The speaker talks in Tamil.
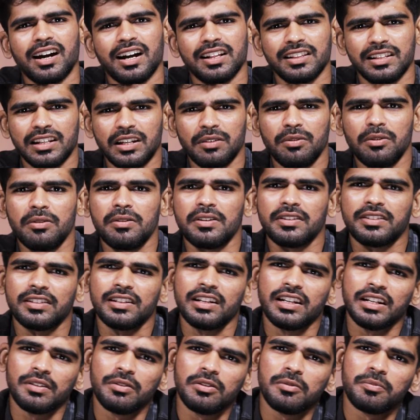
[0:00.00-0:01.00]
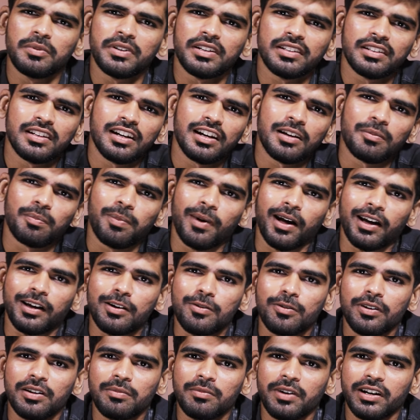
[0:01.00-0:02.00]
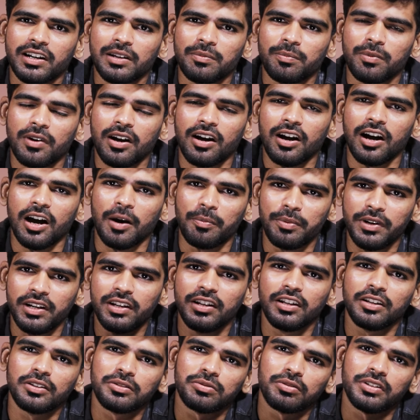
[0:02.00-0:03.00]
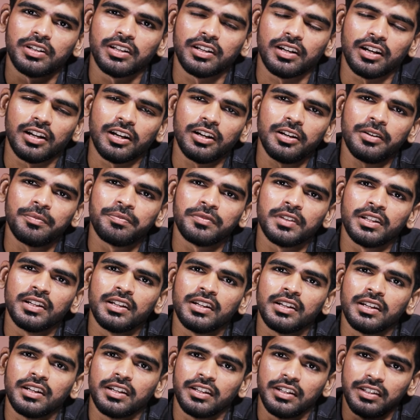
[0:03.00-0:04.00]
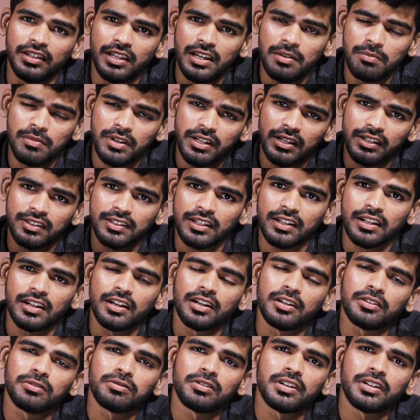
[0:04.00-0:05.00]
அந்த ரிவ்யூவர்ஸ்லாம் ரிவ்யூ பண்ணுறதுலாம் நான் பார்க்க கூட மாட்டேப்பா அப்படின்னு நீங்கள் சொன்னீங்கன்னா இதே மாதிரி சிலர் என்ன